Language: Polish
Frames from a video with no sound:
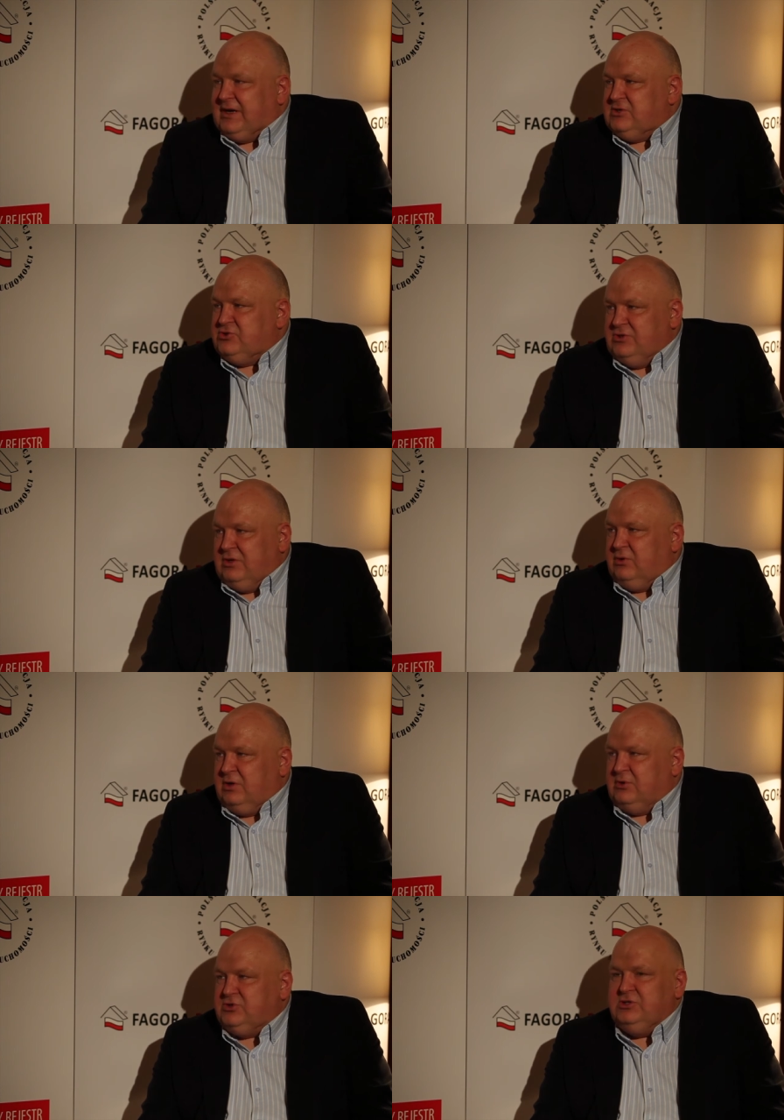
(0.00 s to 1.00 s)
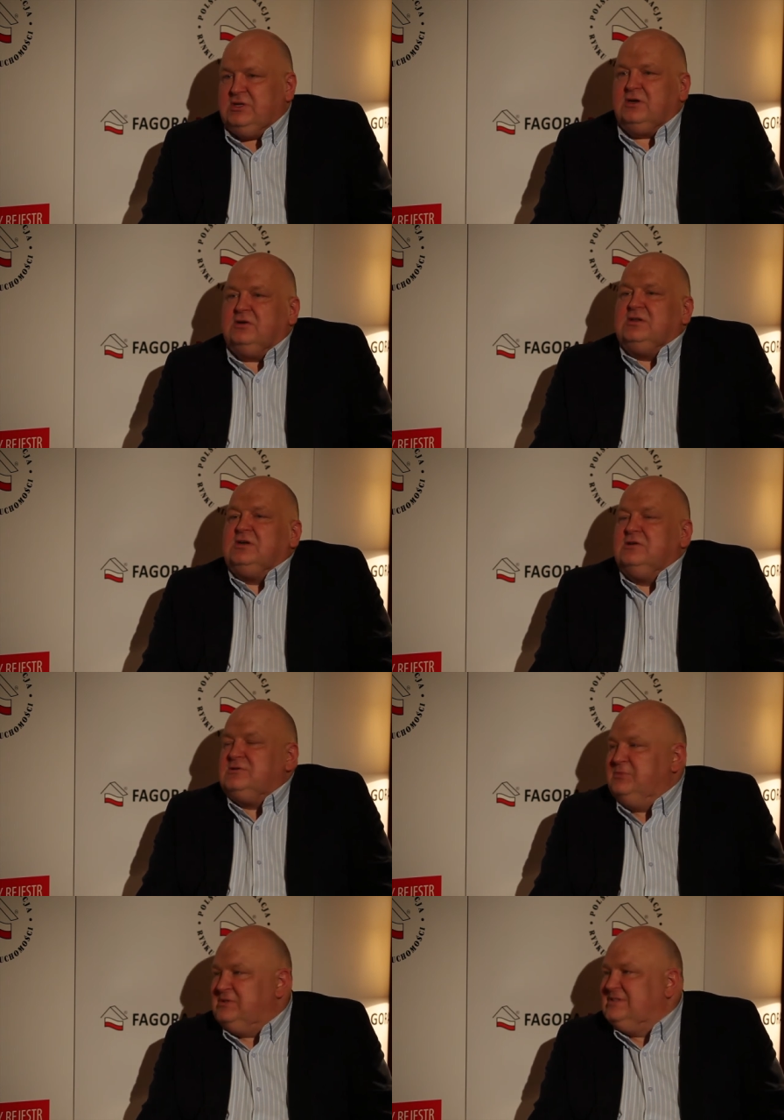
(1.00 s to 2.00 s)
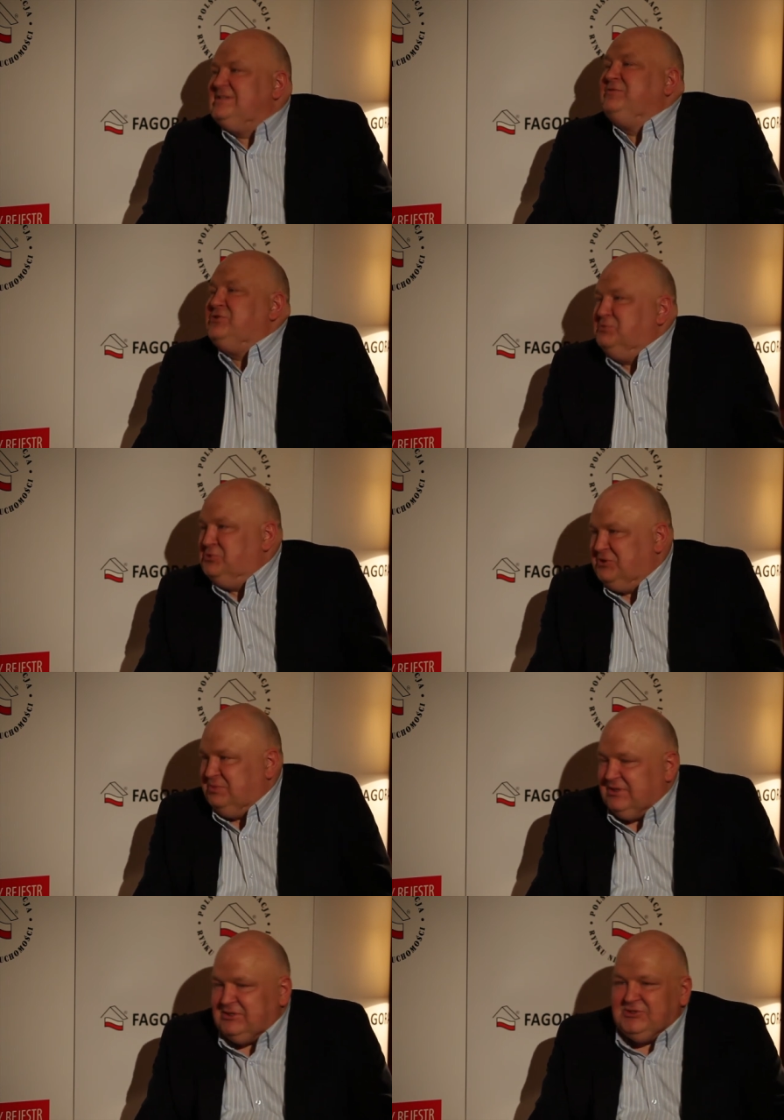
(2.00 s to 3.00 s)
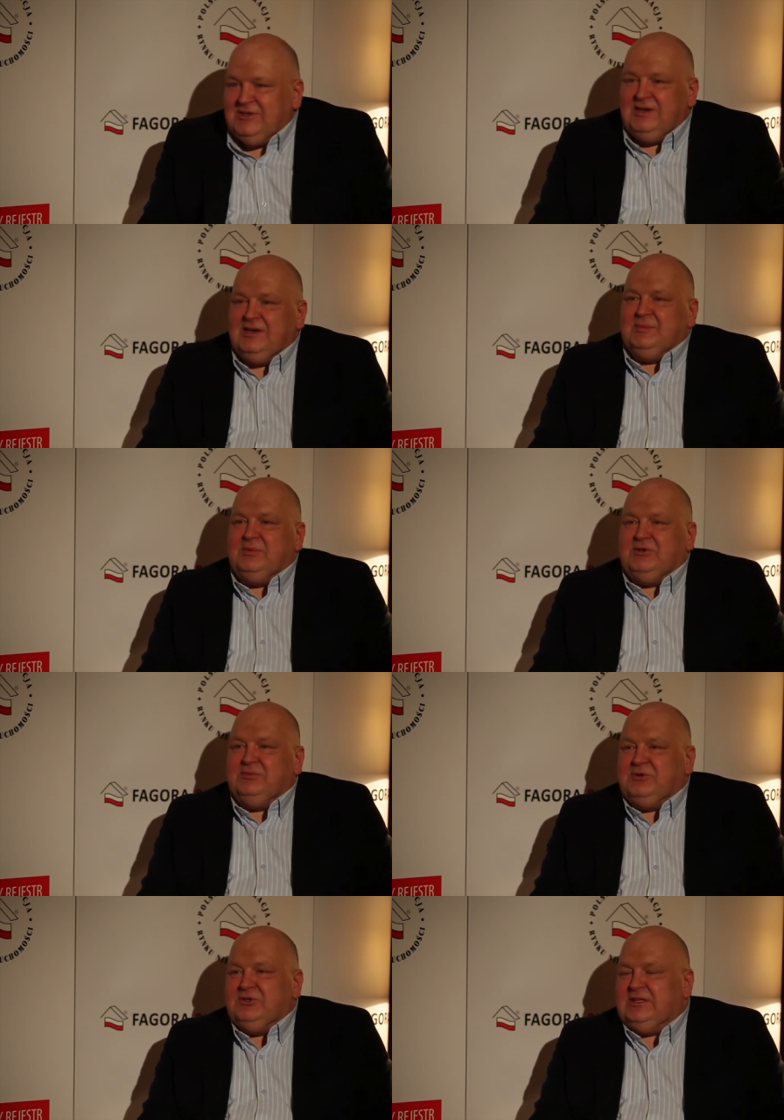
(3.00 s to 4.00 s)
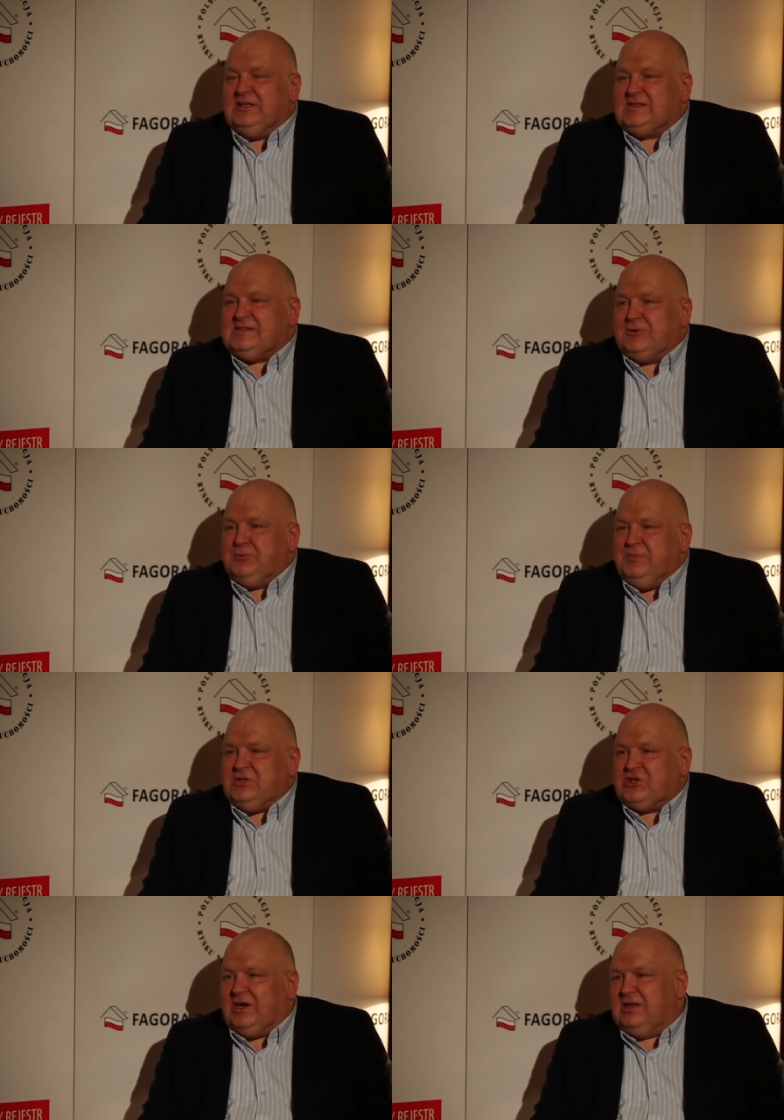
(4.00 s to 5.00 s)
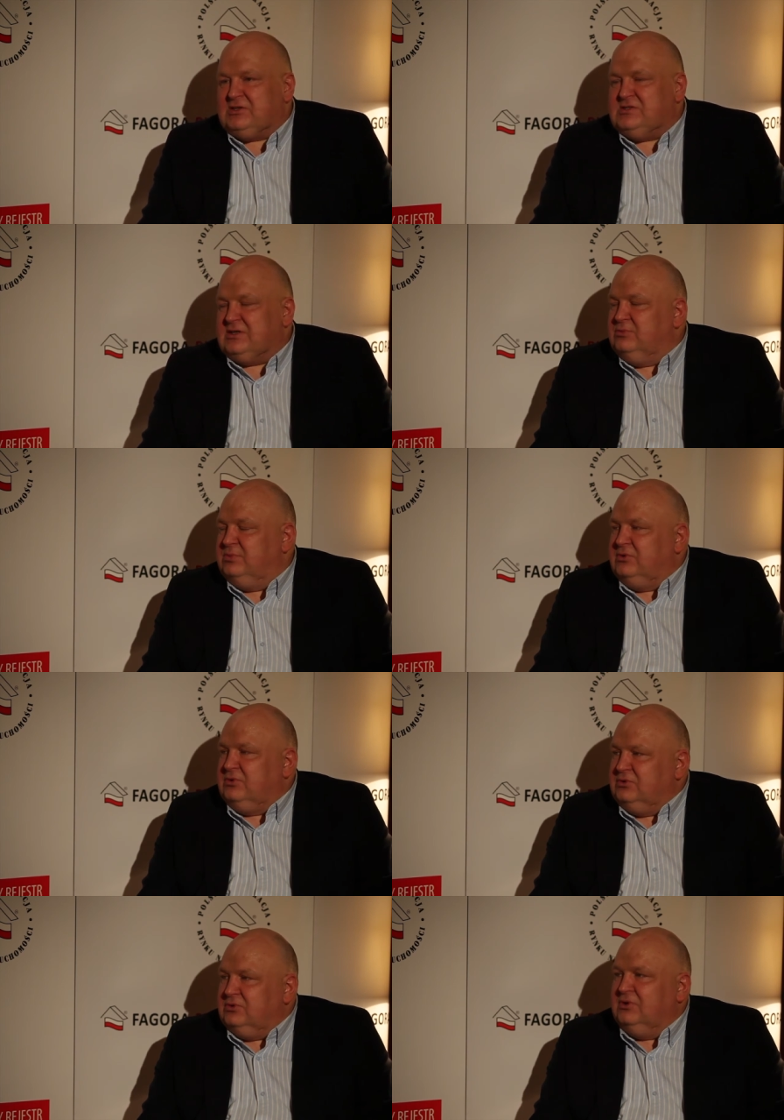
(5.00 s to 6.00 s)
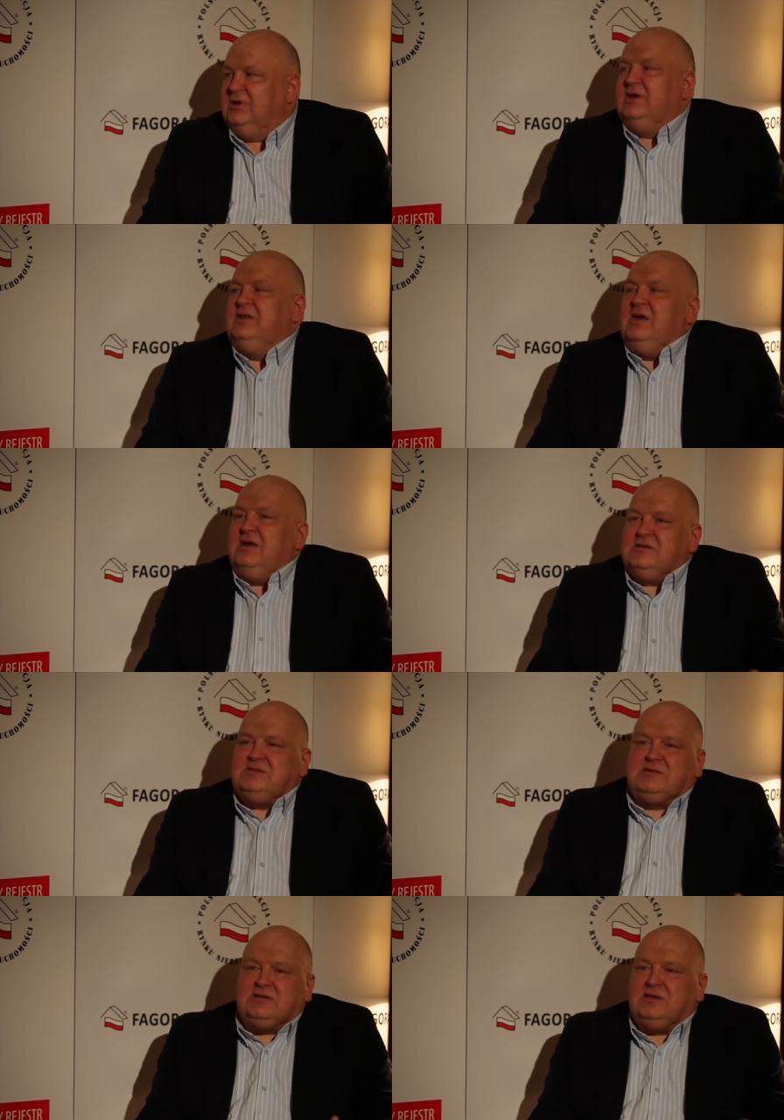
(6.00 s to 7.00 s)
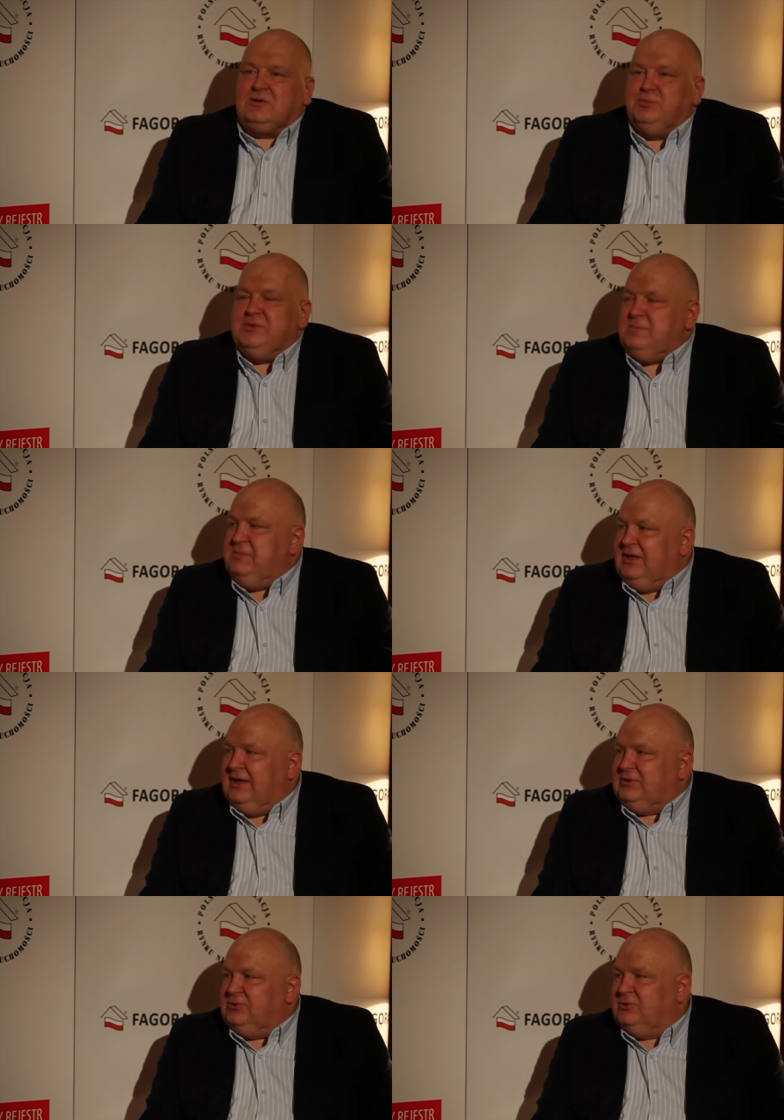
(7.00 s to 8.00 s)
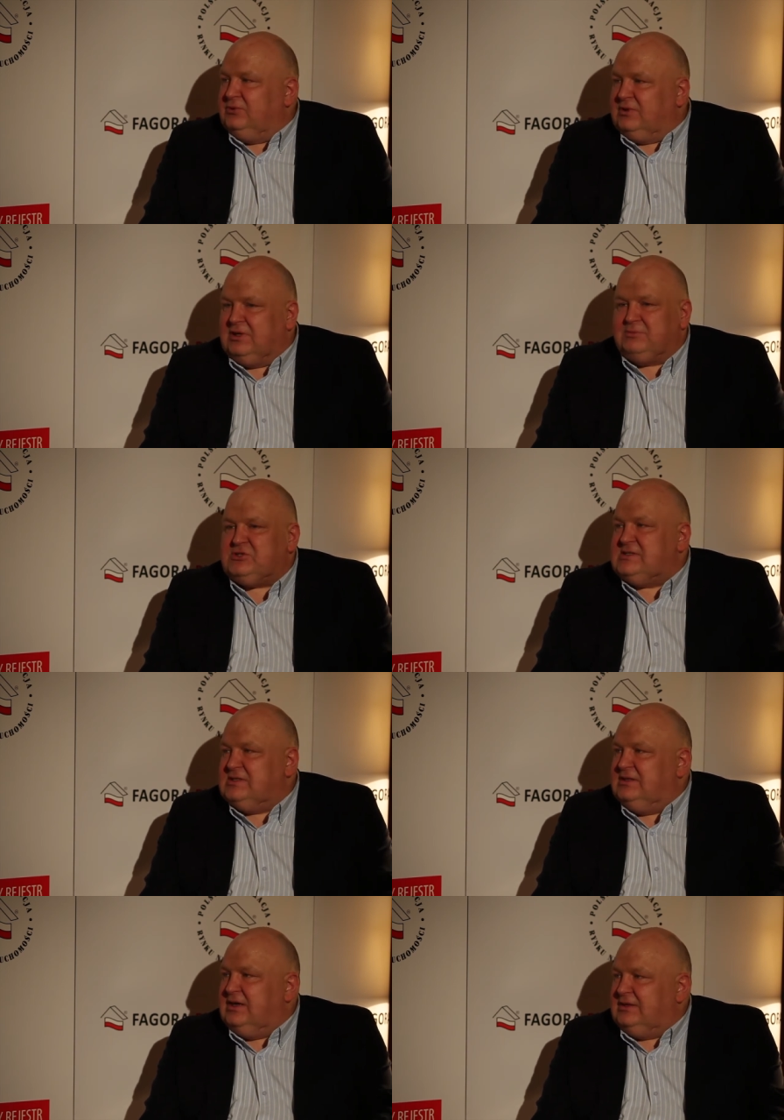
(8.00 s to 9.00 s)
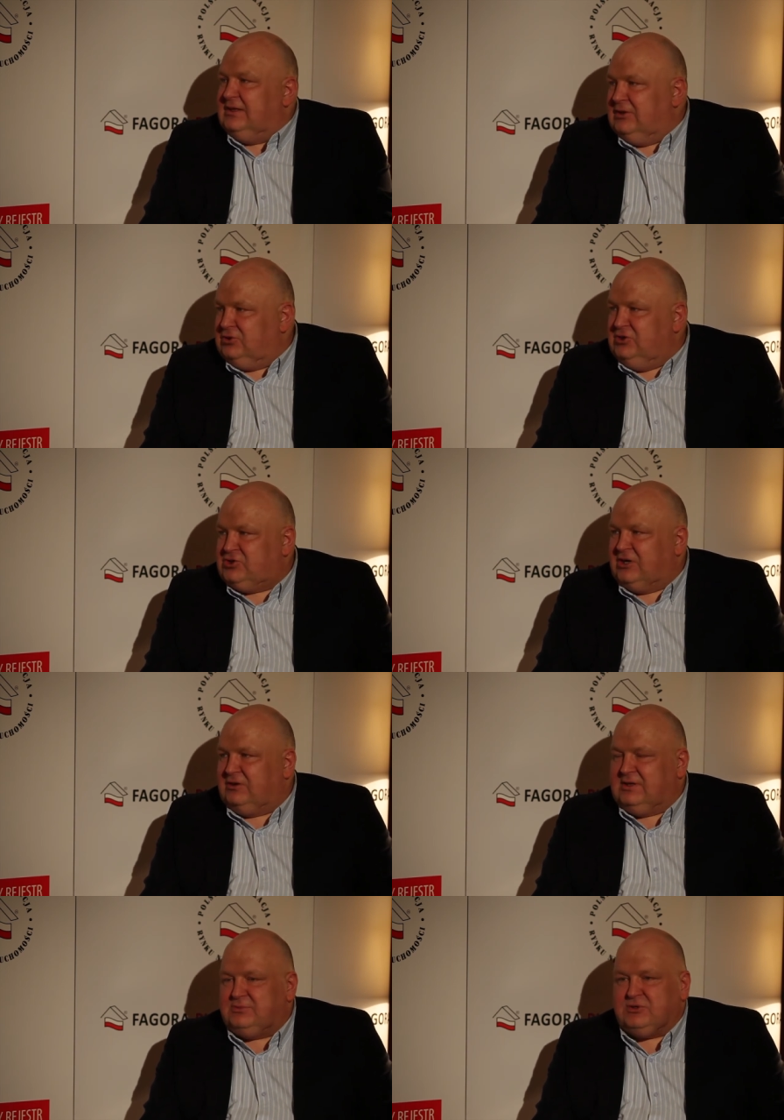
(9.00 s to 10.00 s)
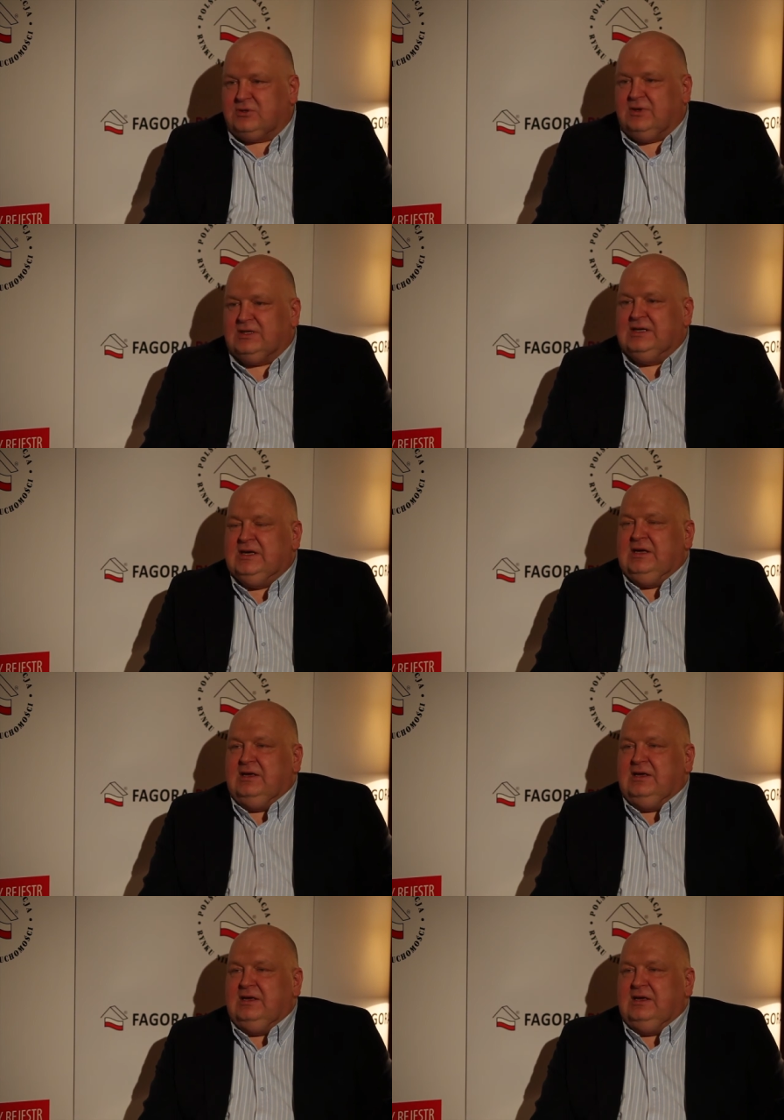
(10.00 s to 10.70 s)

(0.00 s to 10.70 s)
branży nieruchomości ten kontakt osobisty zawsze musi być, bo, bo jednak zakup mieszkania czy zakup gruntu nie jest e, kupnem biletu e, przez internet lotniczego na przykład.